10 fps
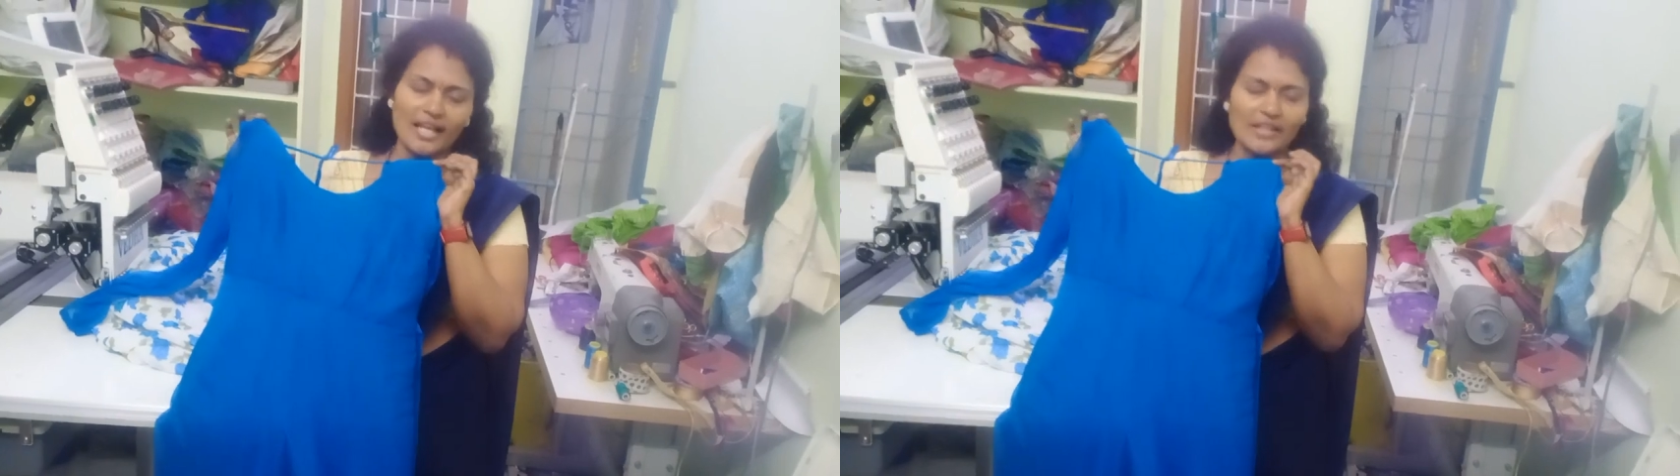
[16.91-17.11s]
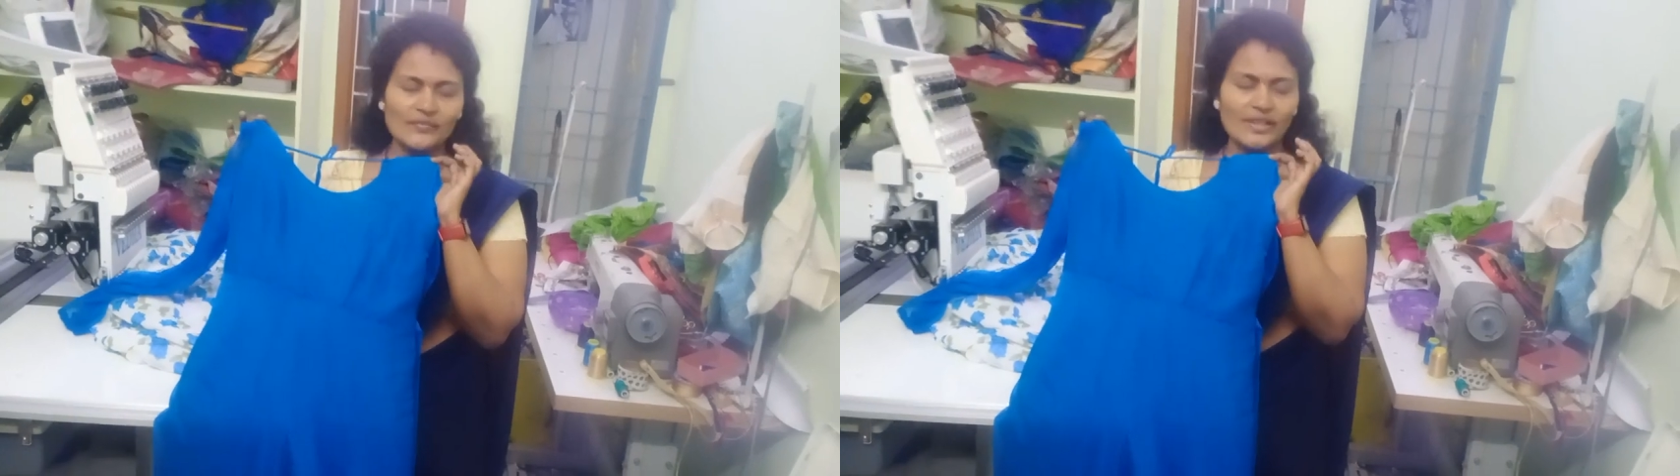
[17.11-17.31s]

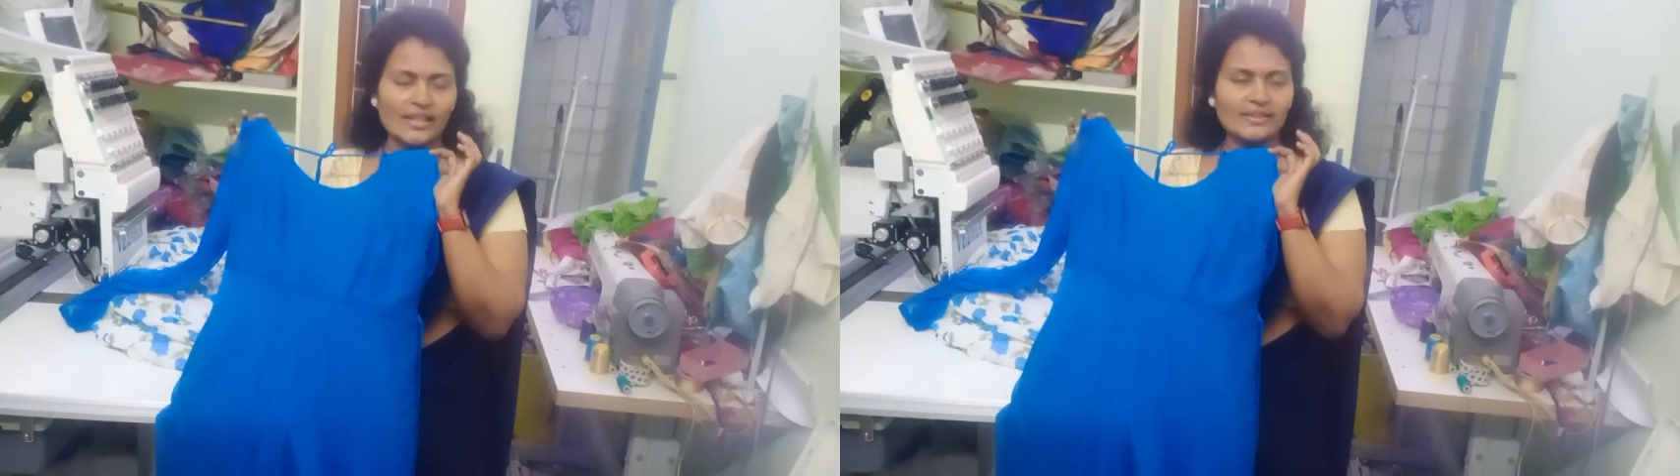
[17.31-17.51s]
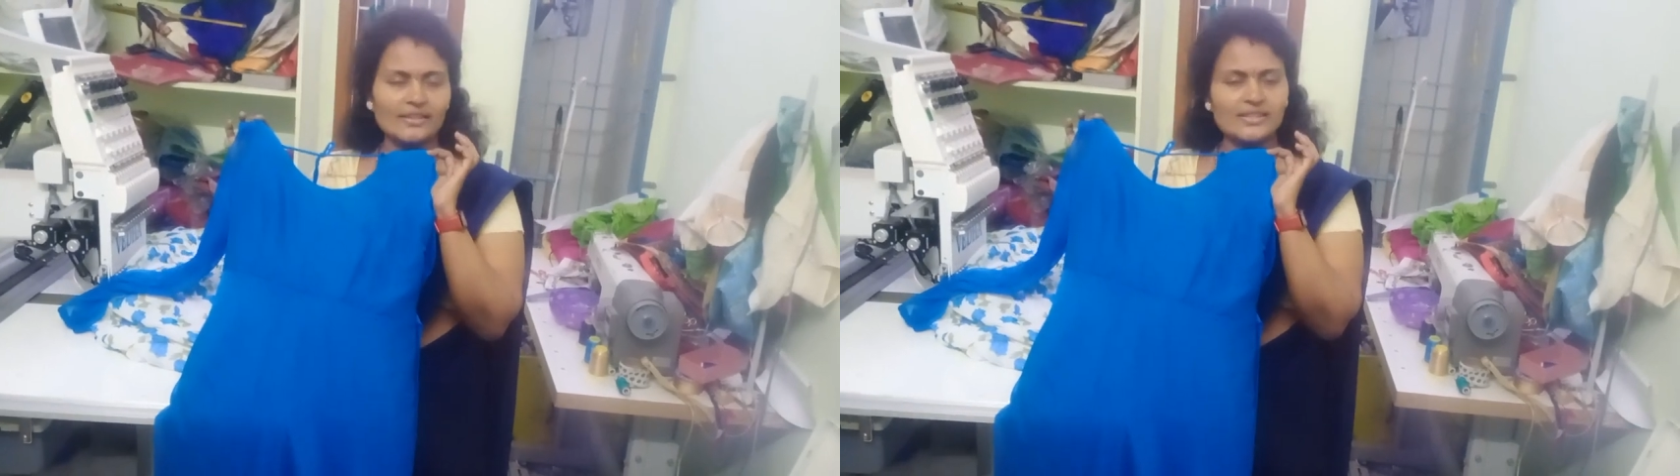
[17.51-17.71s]
లాంగ్
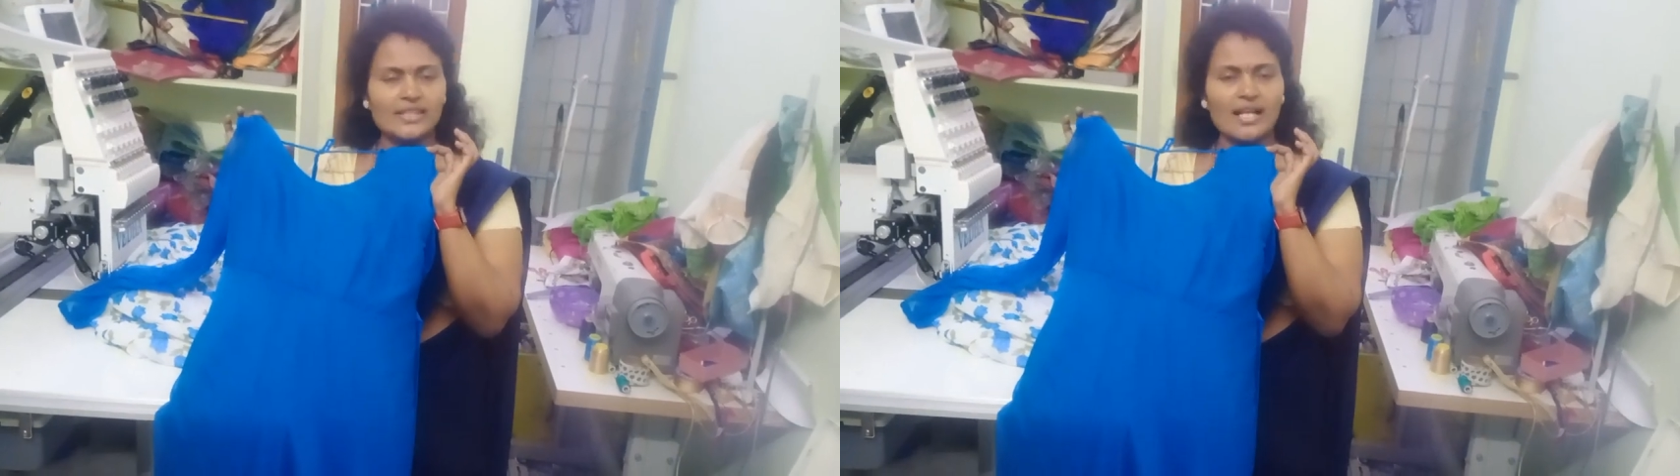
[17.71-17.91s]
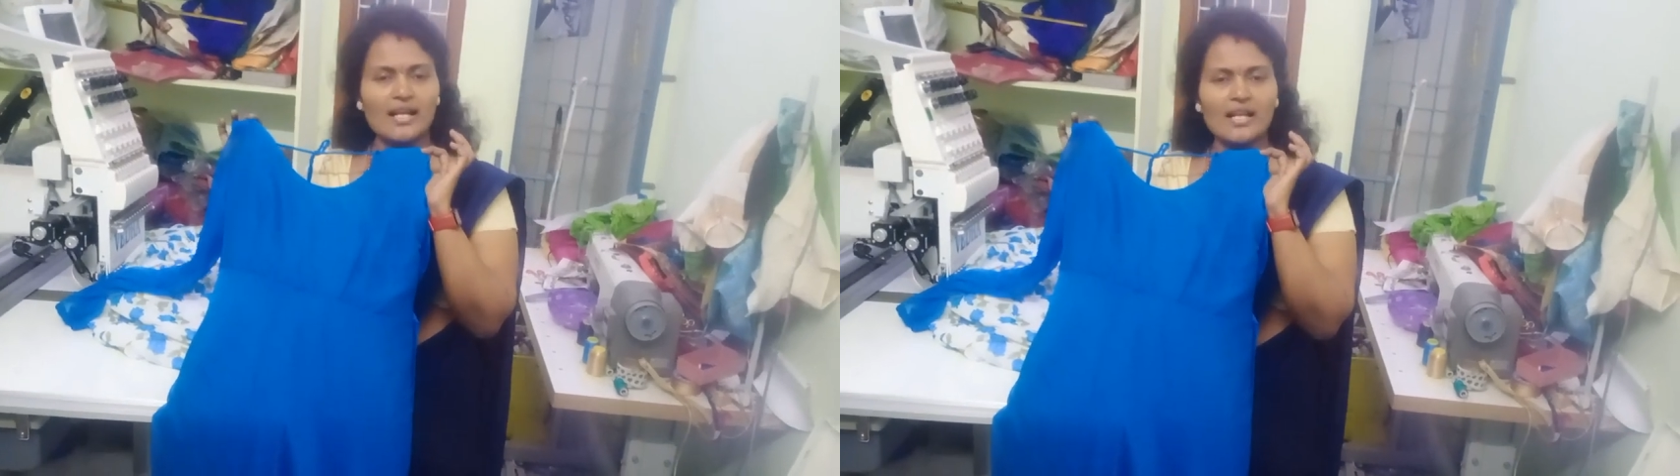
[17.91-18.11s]
ఫ్రాక్ అయితే
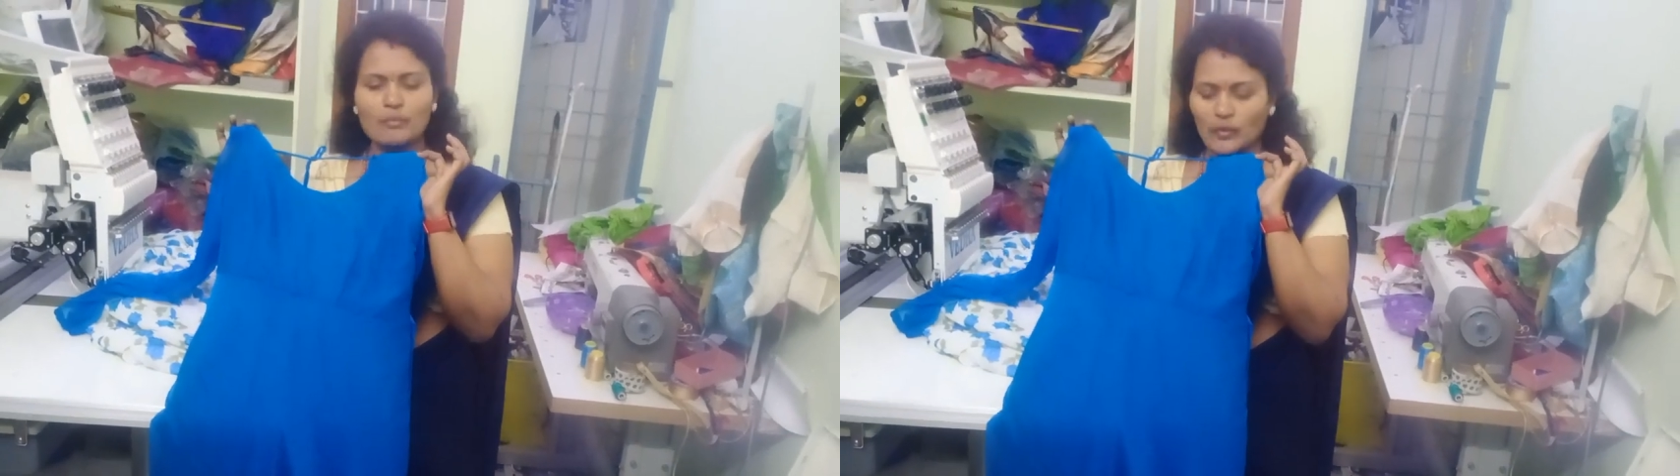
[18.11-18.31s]
చాలా